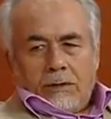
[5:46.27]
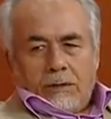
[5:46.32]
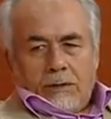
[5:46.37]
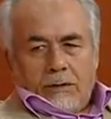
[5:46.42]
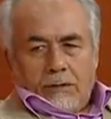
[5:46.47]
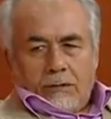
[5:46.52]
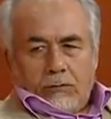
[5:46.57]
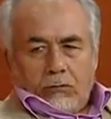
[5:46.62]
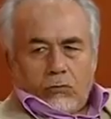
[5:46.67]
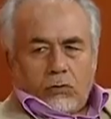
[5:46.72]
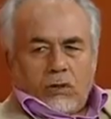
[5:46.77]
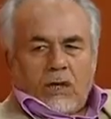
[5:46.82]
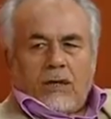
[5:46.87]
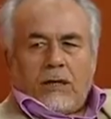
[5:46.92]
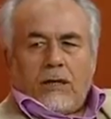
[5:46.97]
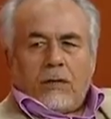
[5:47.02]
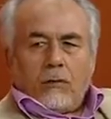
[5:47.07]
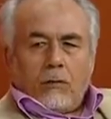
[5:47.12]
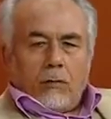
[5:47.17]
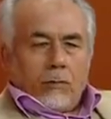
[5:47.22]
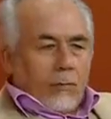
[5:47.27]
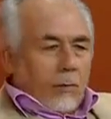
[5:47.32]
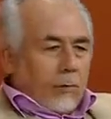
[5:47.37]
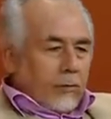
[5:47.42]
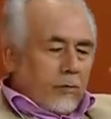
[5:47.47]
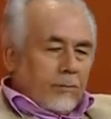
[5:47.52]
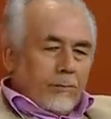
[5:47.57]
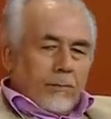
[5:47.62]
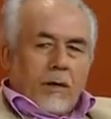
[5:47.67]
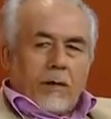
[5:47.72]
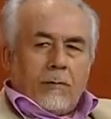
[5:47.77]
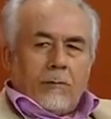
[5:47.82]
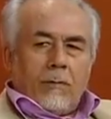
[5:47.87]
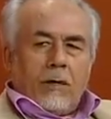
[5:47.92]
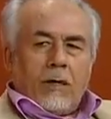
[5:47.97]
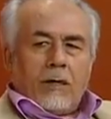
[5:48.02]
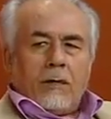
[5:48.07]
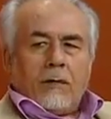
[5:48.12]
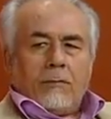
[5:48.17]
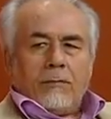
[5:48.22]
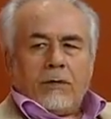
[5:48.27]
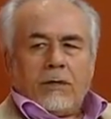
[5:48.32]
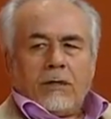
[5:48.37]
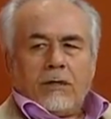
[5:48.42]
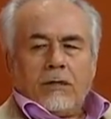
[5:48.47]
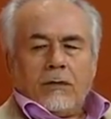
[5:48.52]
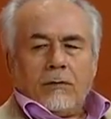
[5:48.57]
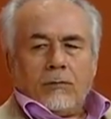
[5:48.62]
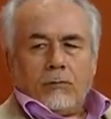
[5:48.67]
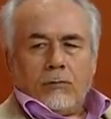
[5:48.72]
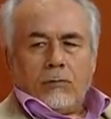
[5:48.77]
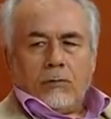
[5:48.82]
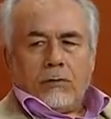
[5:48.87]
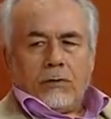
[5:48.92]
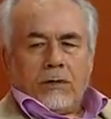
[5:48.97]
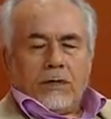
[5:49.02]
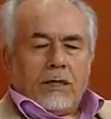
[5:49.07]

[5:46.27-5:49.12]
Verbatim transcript: E, usanan olmamış. Bakmakla bıkılmıyor